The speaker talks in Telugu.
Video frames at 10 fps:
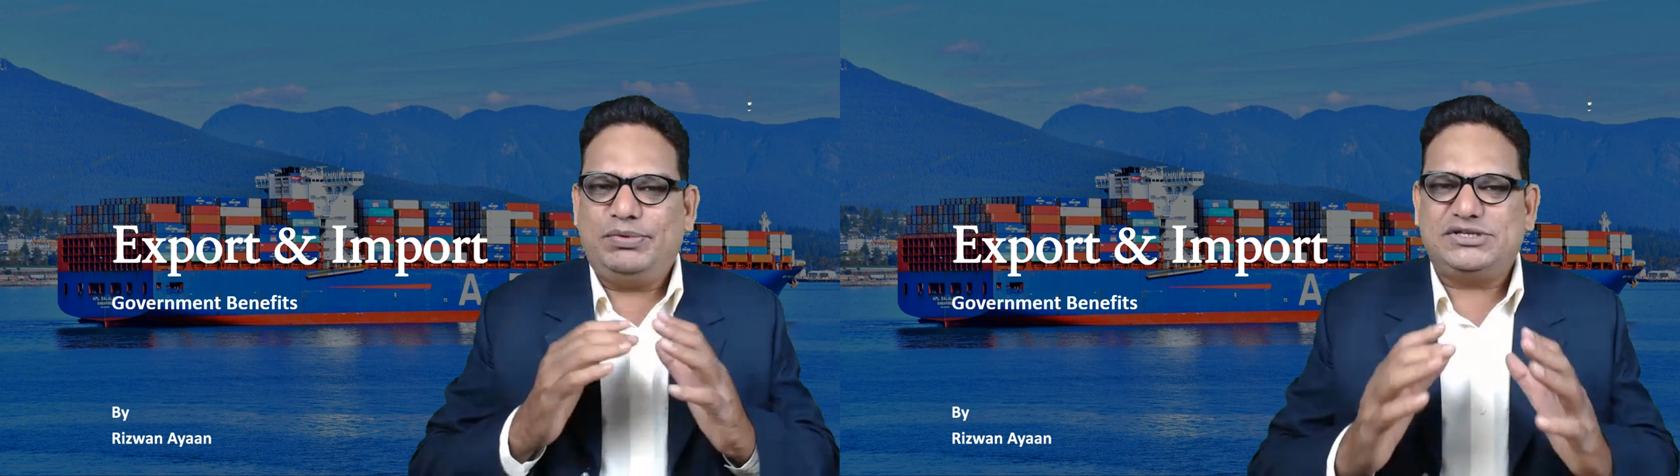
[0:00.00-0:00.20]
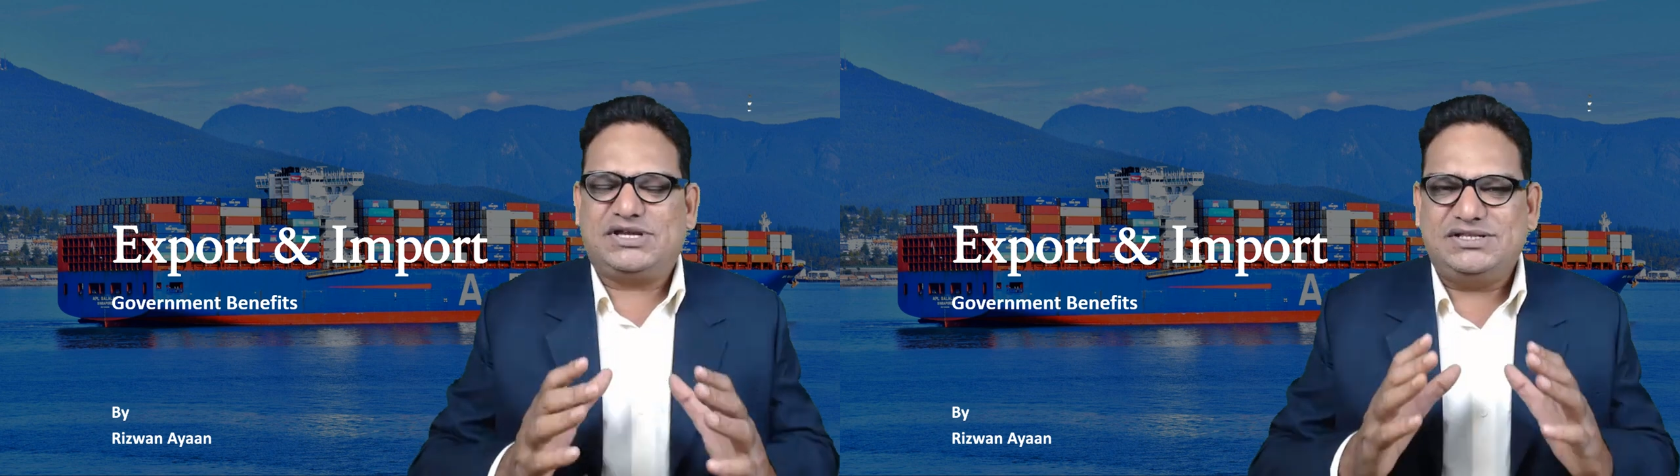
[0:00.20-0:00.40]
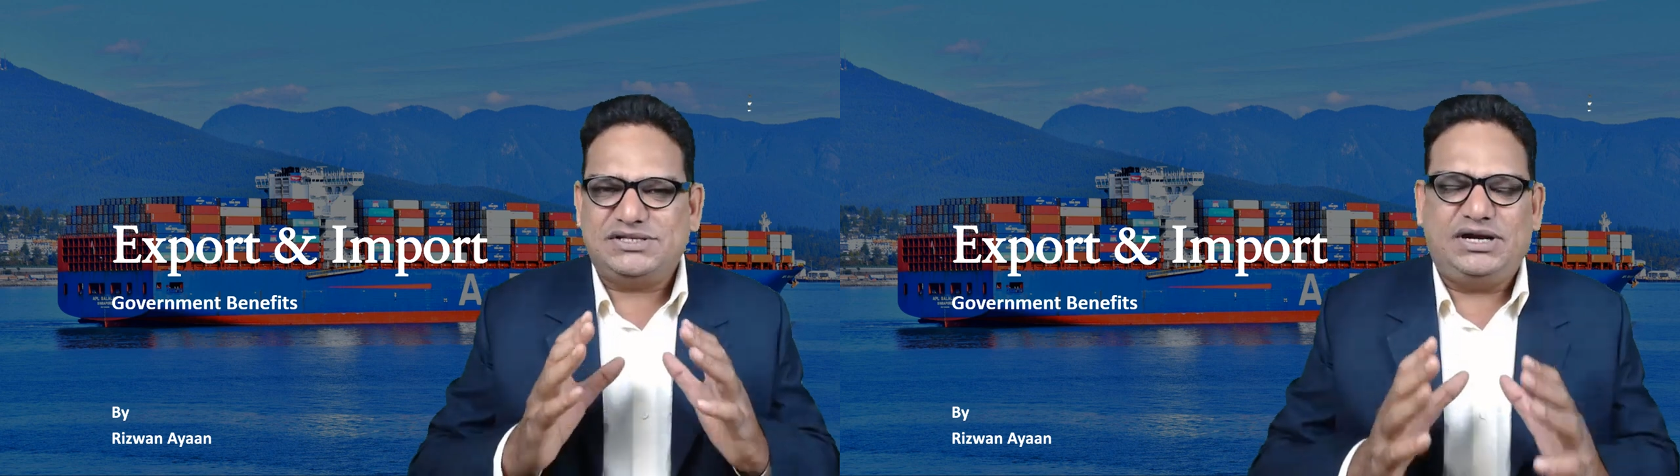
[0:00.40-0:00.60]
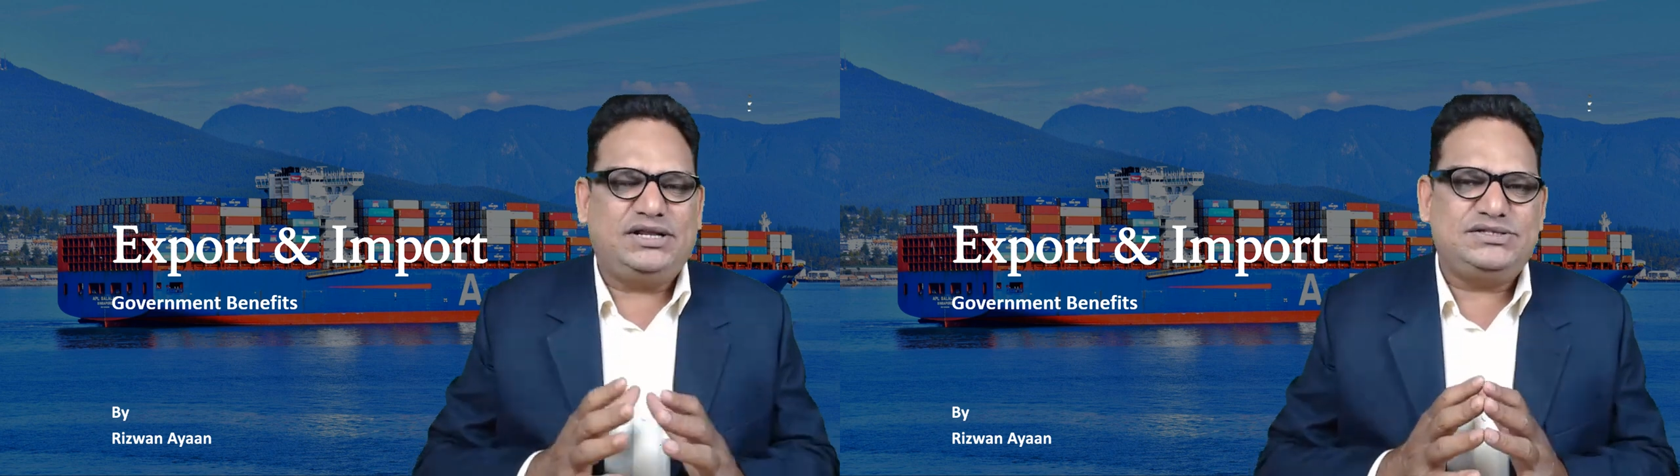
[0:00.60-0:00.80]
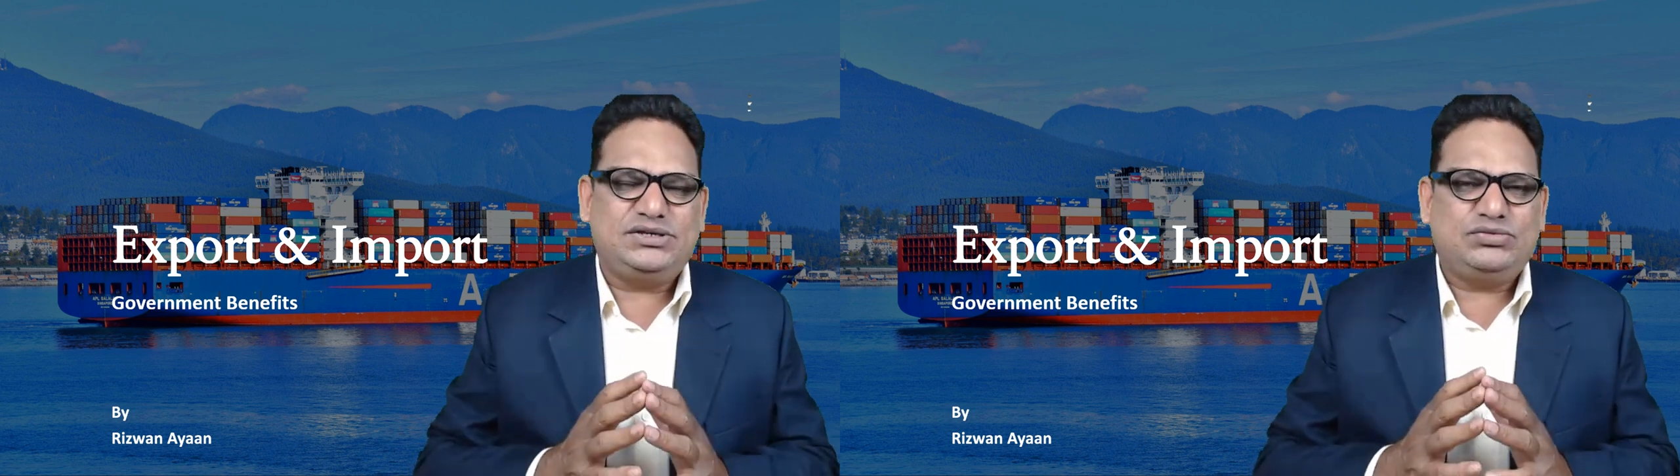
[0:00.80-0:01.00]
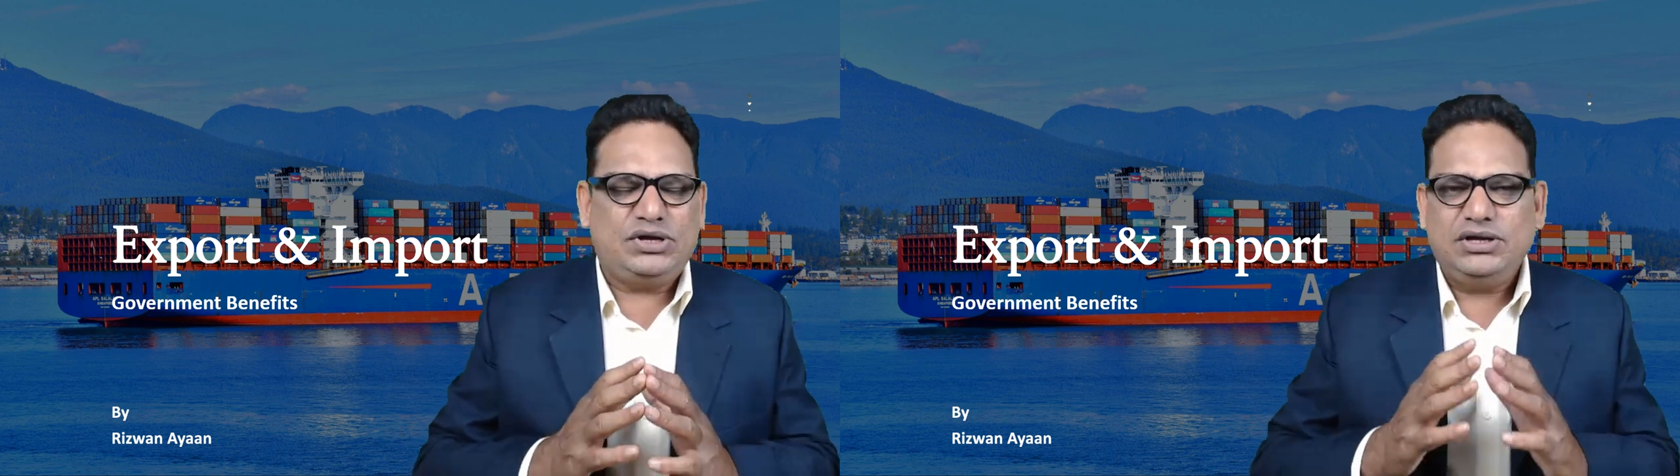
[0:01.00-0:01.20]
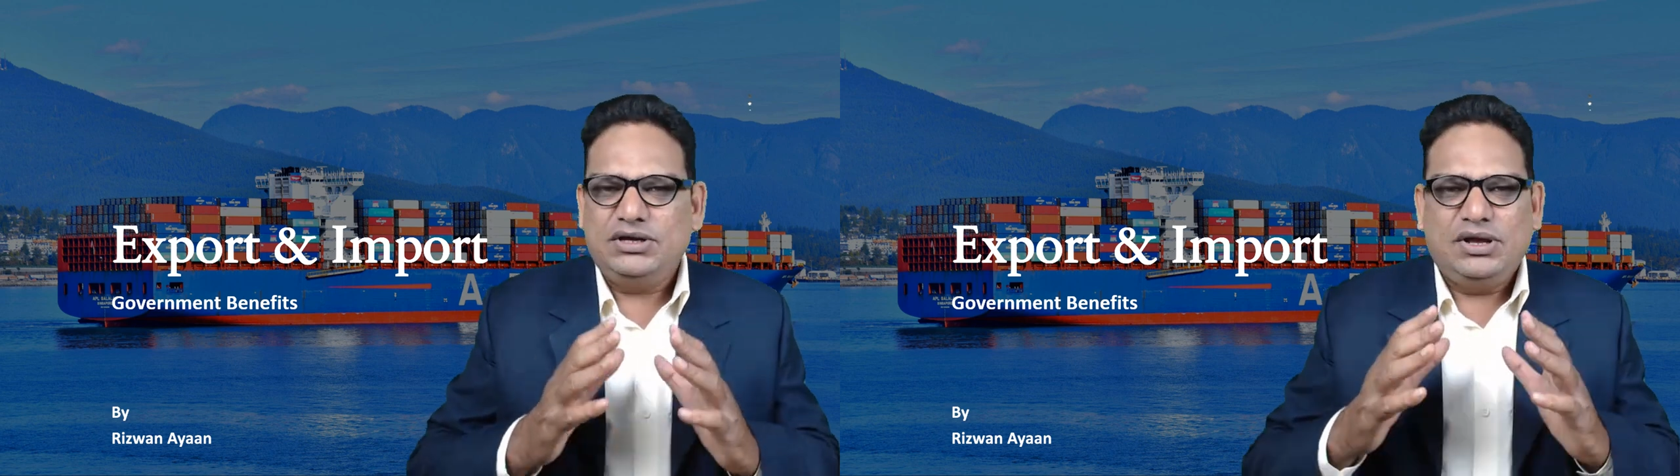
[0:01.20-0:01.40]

ప్లస్ కన్సల్టెన్సీ కూడా